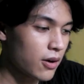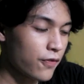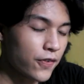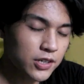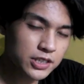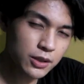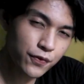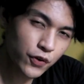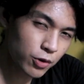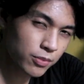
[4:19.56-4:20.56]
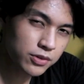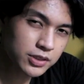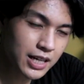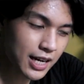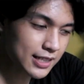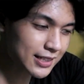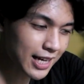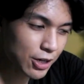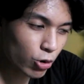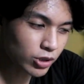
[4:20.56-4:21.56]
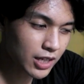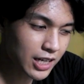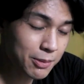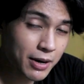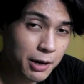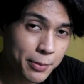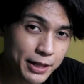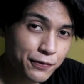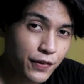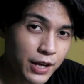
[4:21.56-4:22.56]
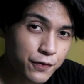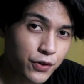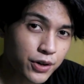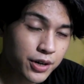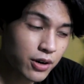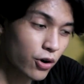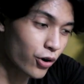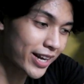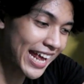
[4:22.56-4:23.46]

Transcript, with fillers: First and foremost, guys, ayaw ko talaga ng mga mint flavor on